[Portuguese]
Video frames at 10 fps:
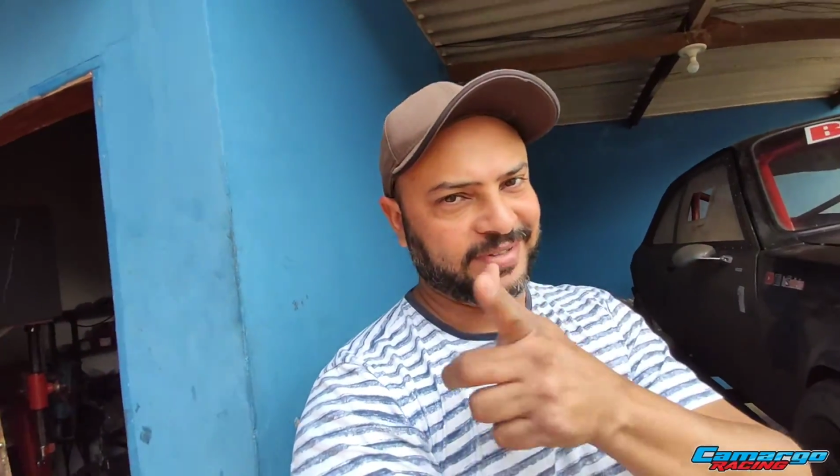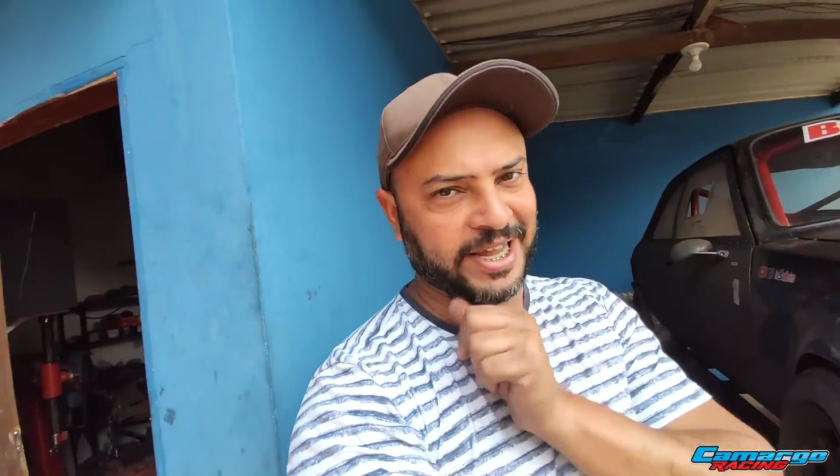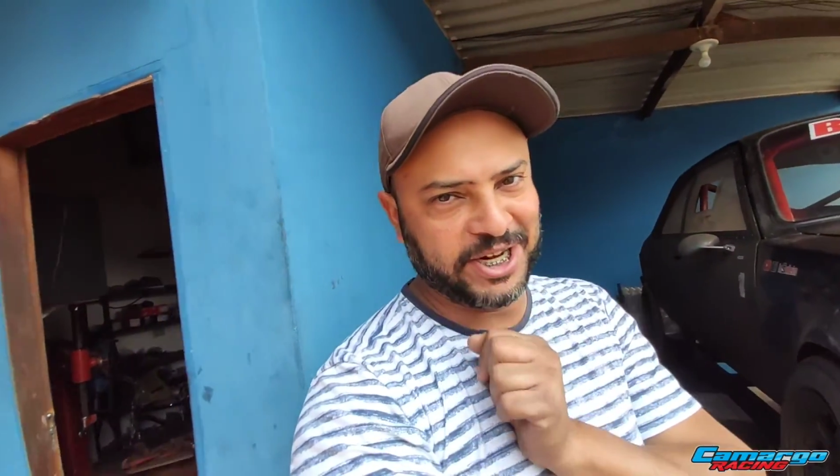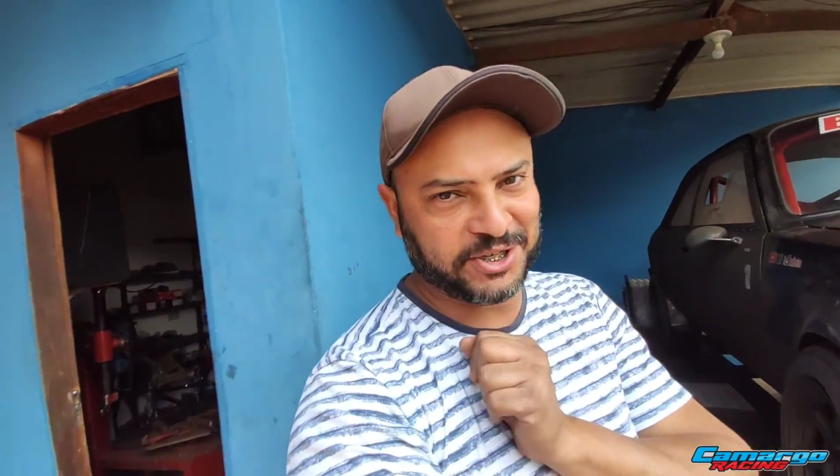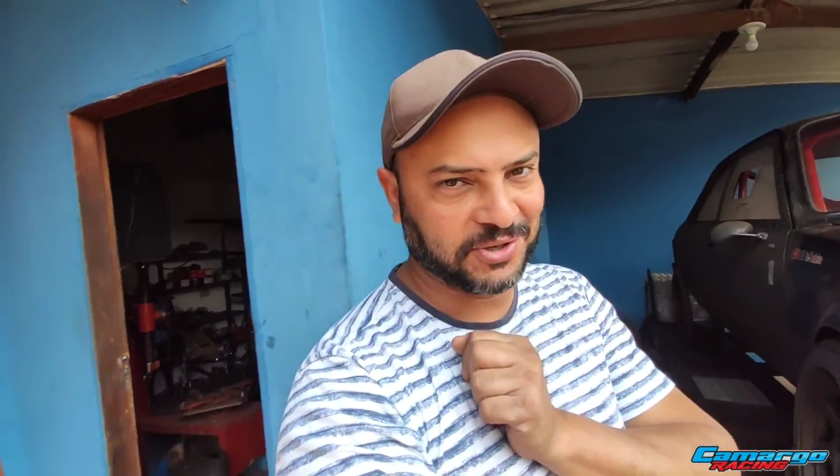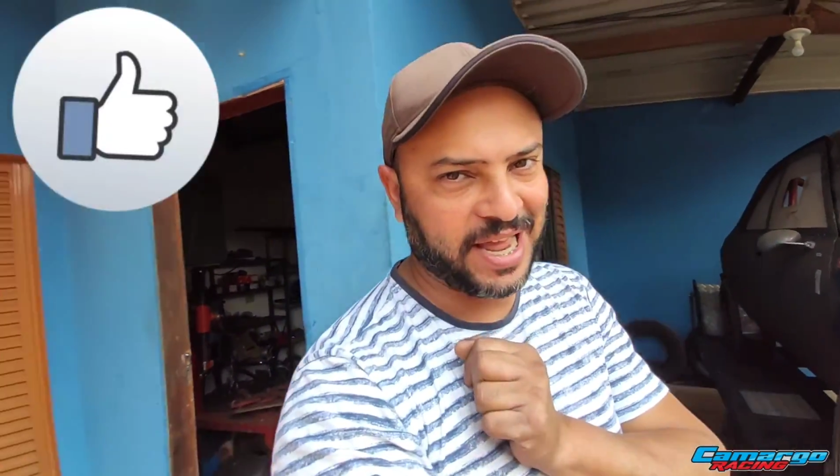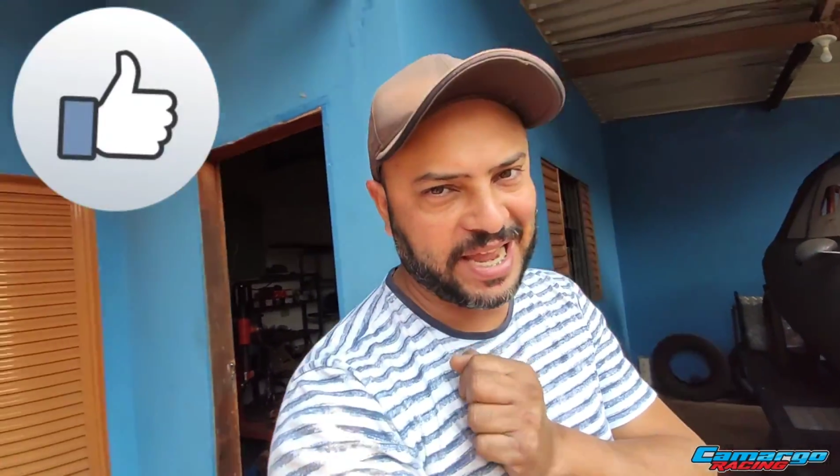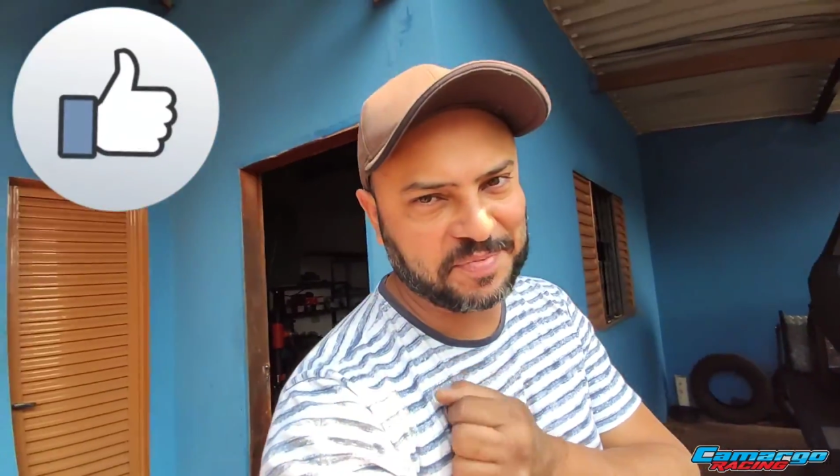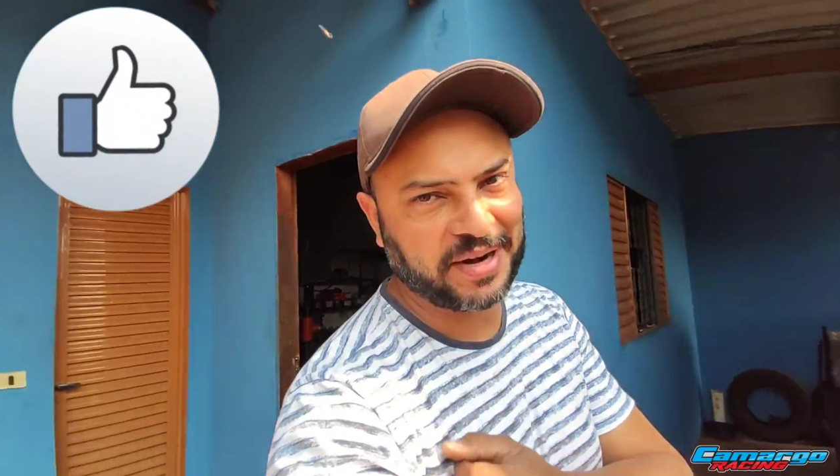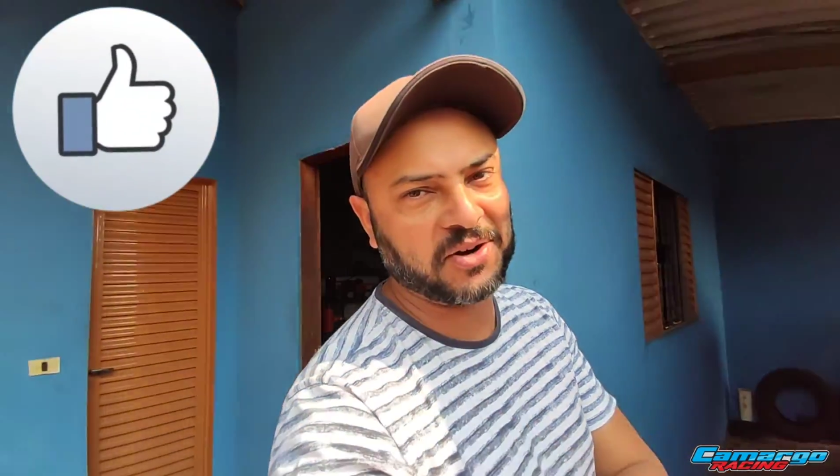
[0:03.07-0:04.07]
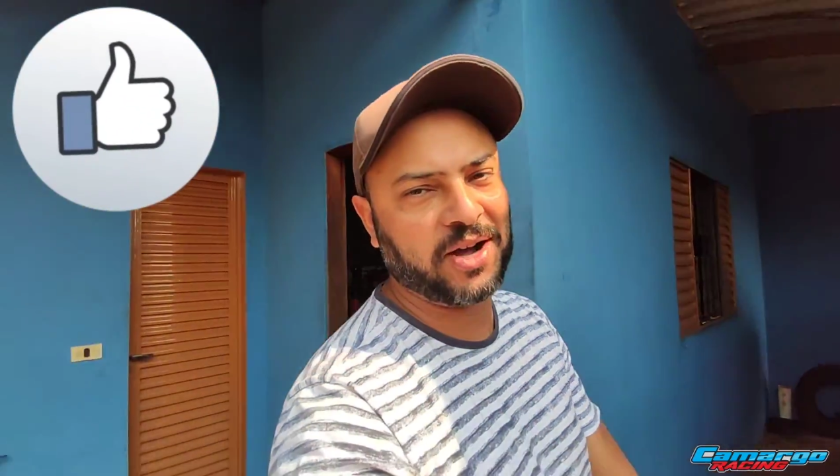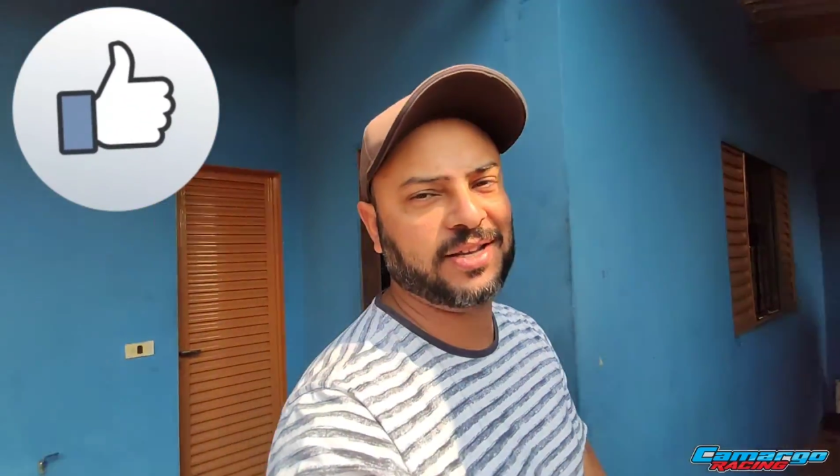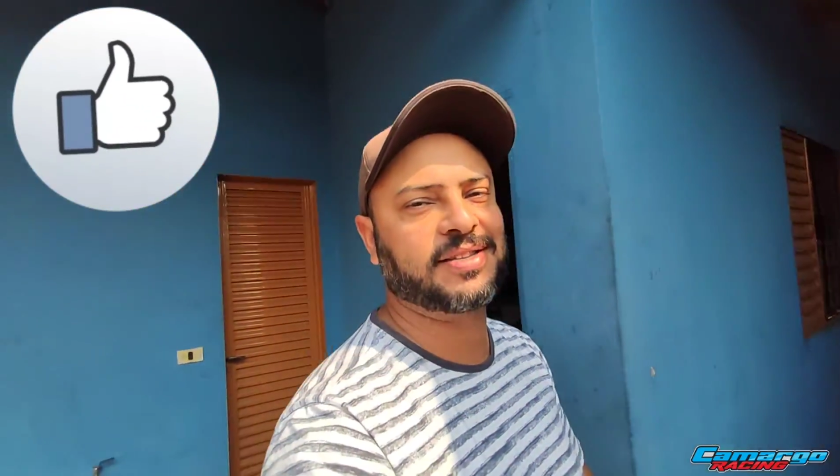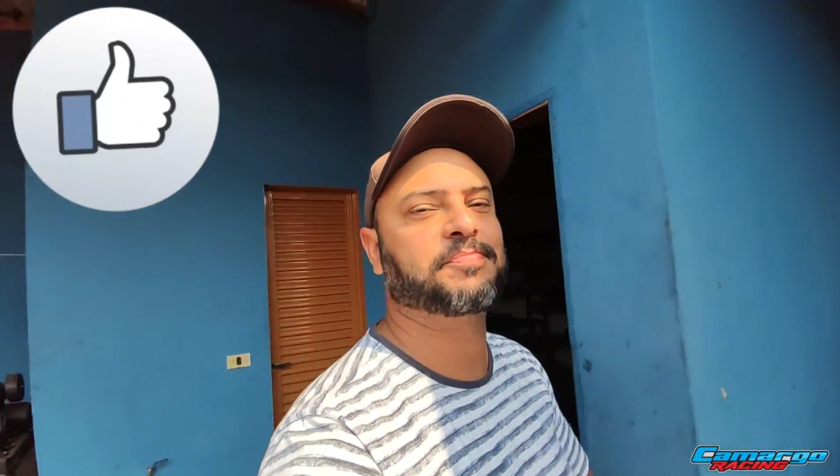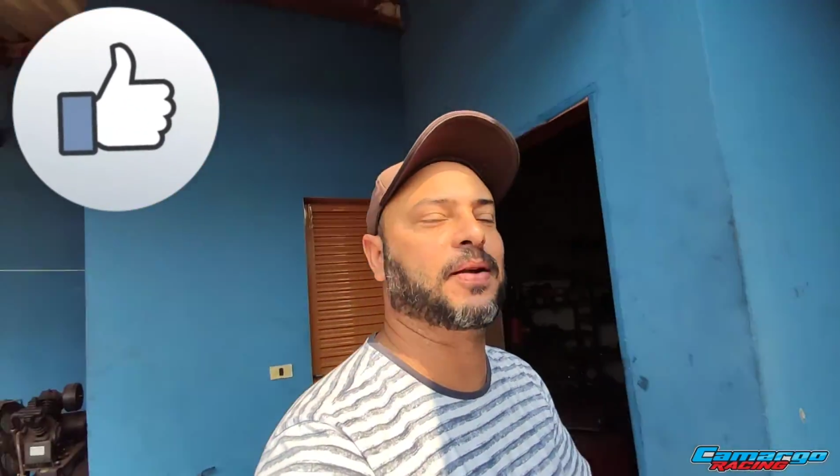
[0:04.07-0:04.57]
Deixa o like pra nós